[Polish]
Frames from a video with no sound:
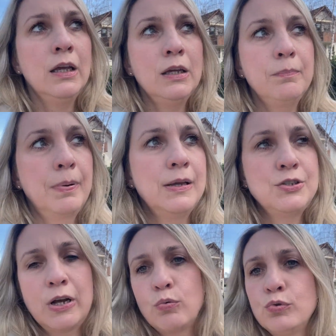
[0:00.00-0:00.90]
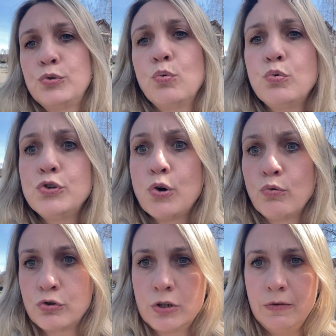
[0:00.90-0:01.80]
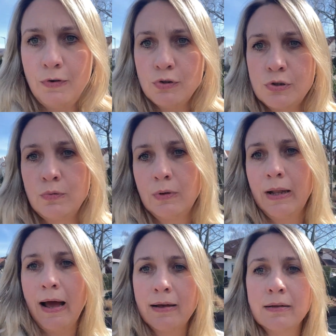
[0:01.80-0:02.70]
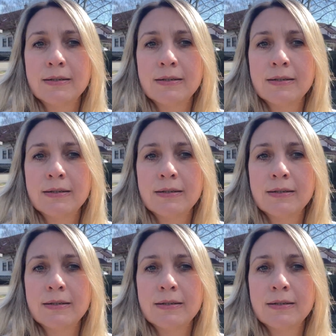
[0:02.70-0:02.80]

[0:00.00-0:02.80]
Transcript: i będzie jakąś uciążliwością dla